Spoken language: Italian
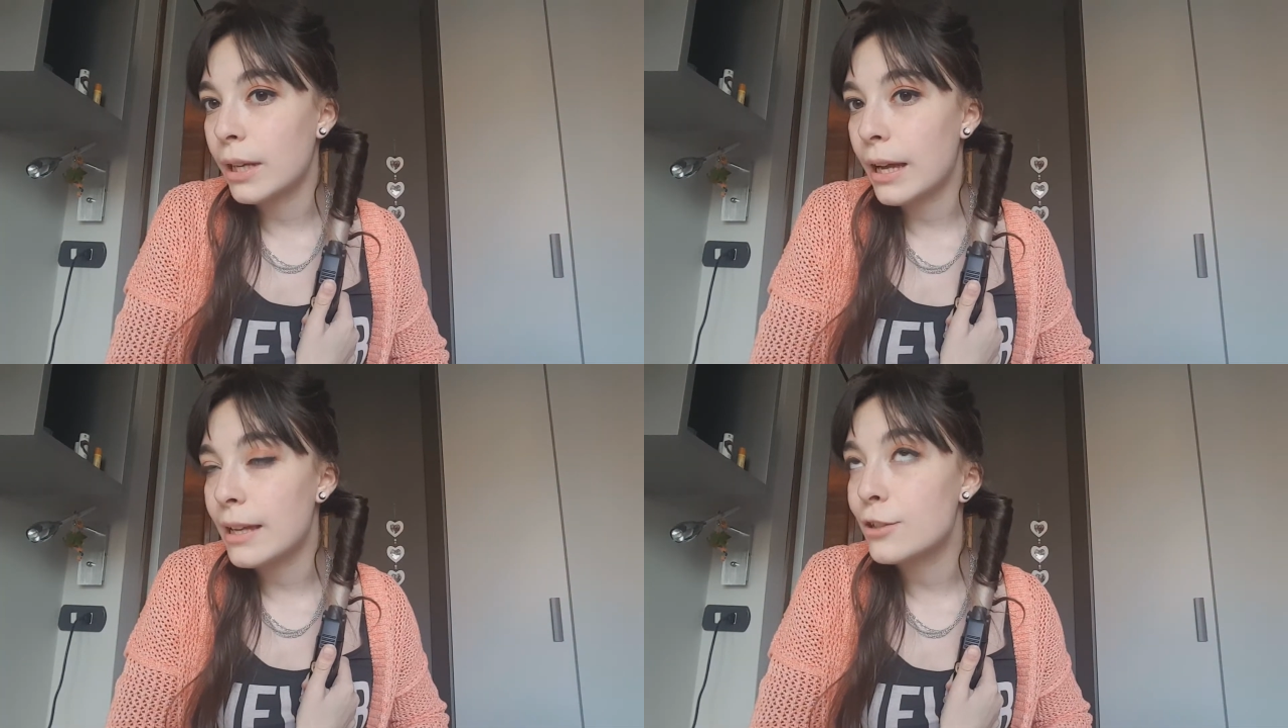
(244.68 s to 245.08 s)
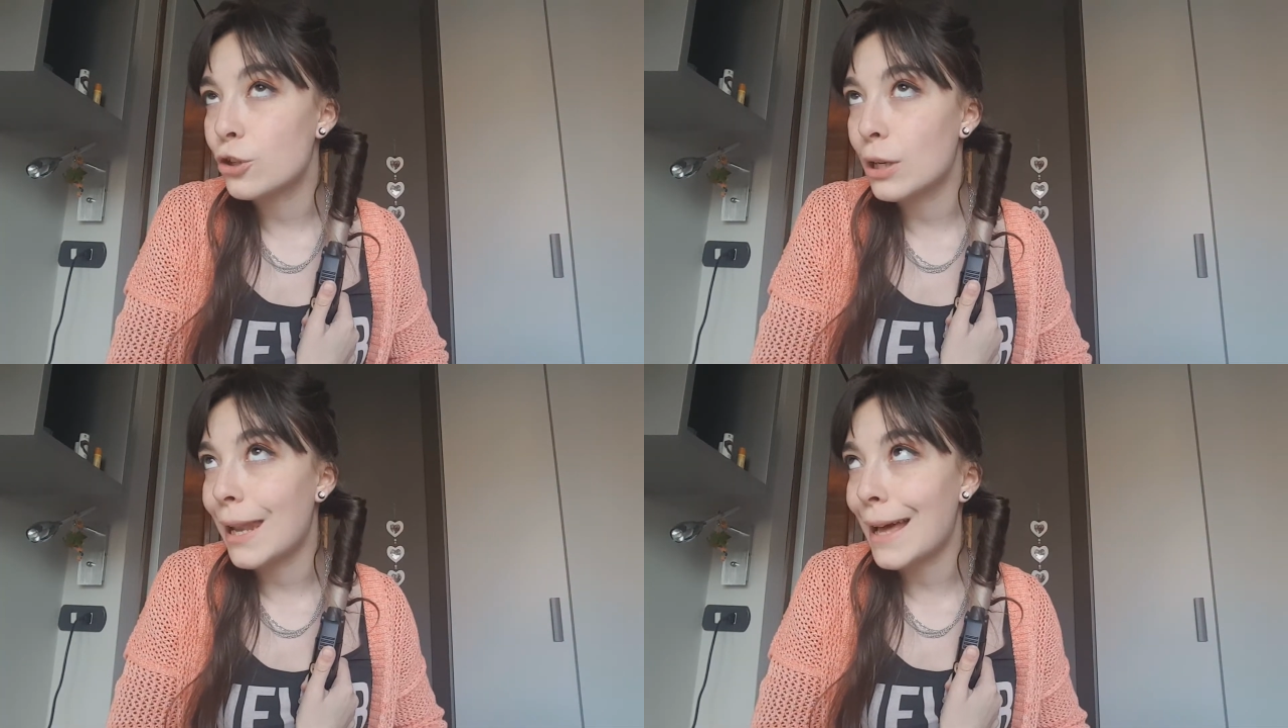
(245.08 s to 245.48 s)
ok?
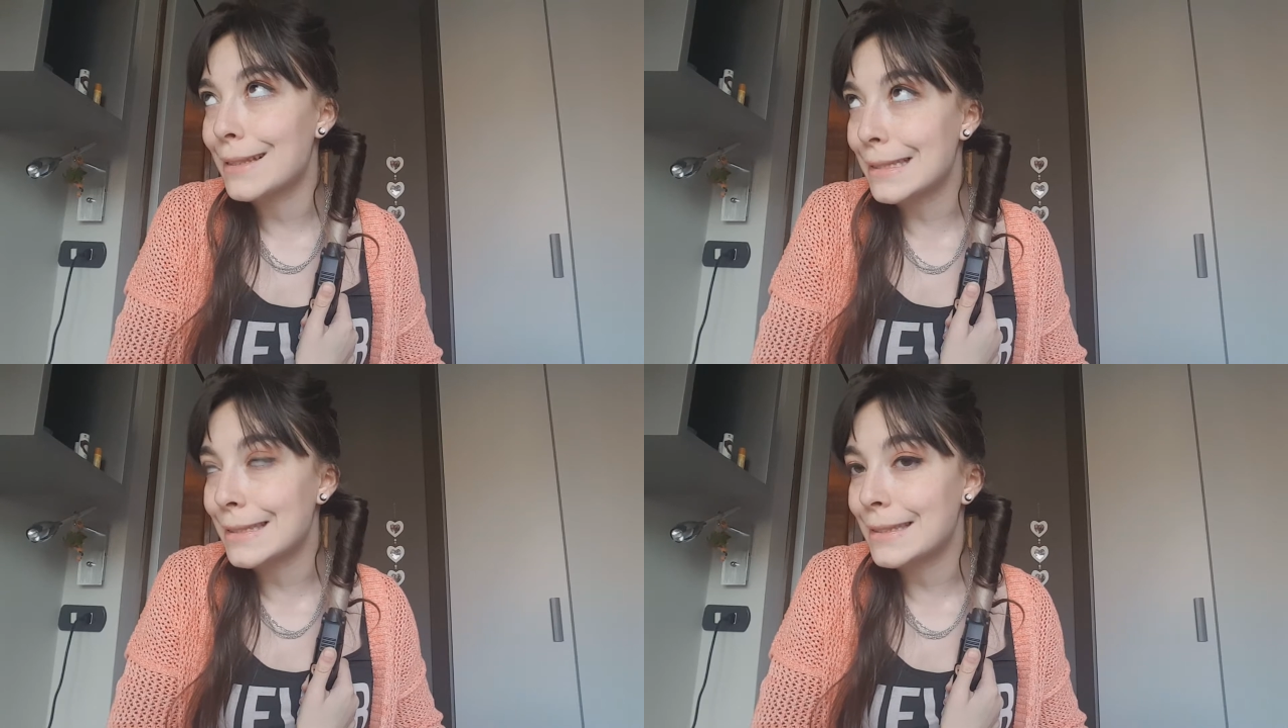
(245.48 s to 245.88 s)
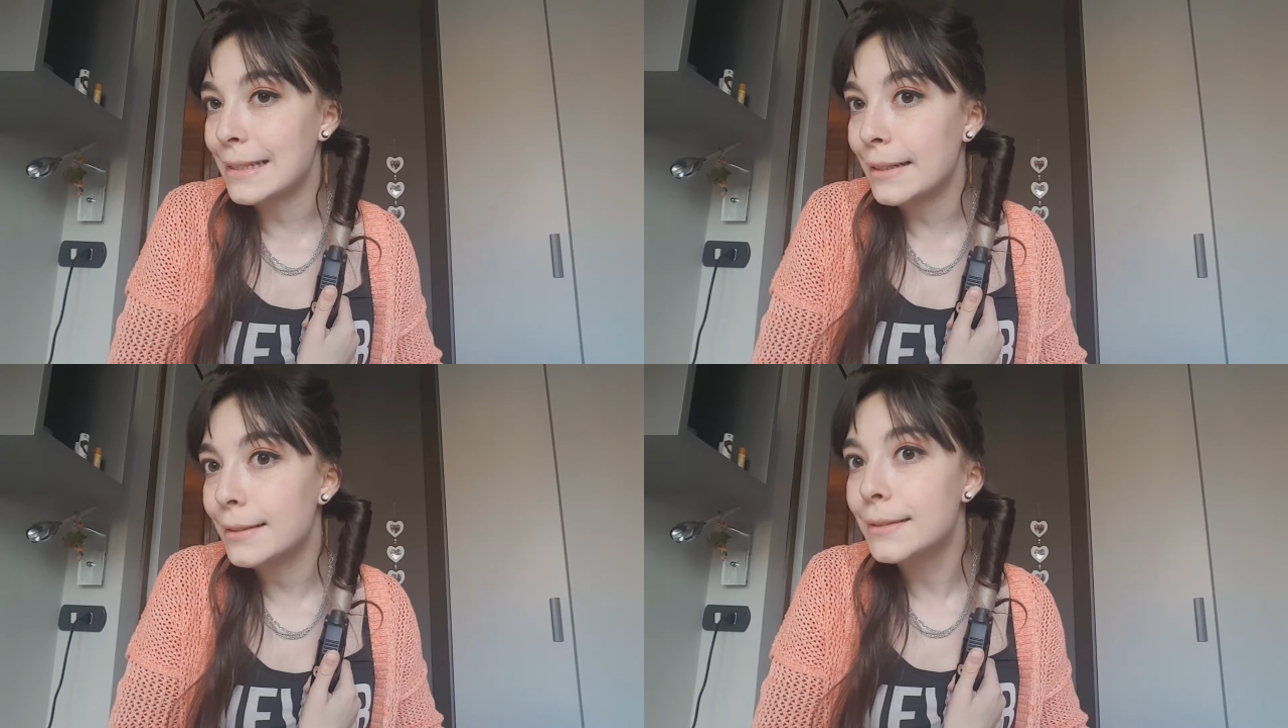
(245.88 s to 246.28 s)
Ho
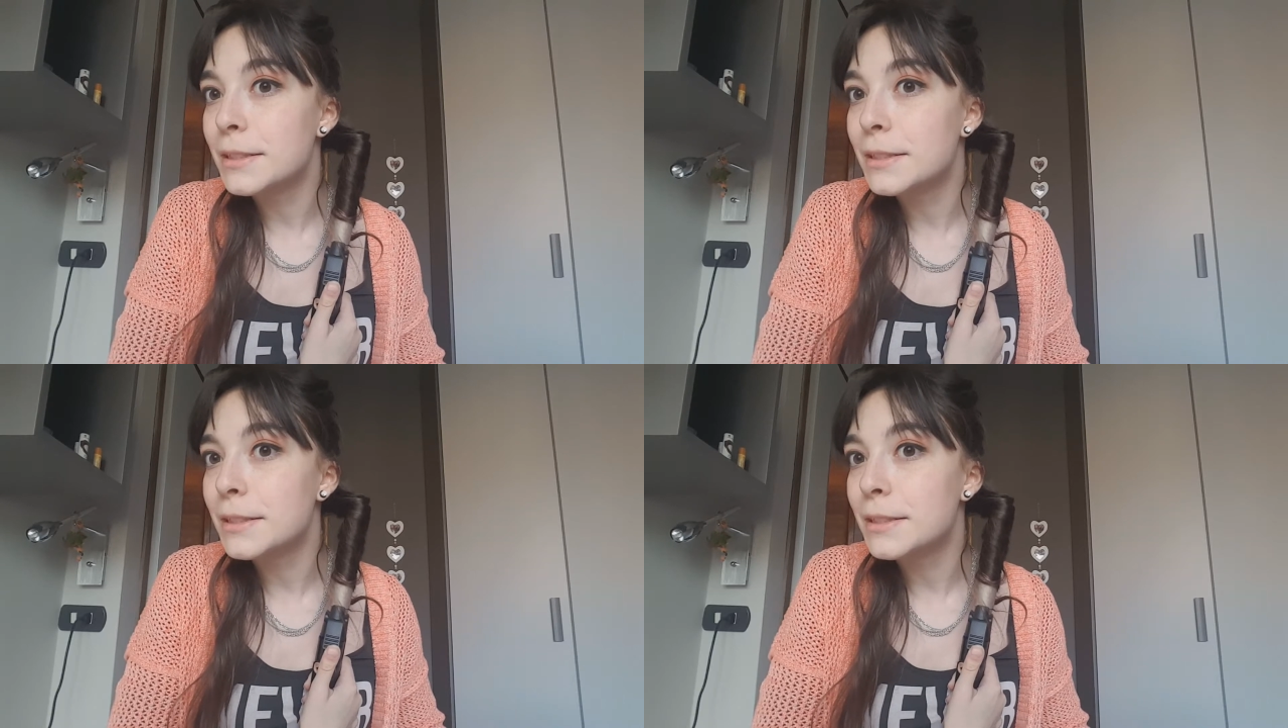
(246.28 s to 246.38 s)
l'ansia.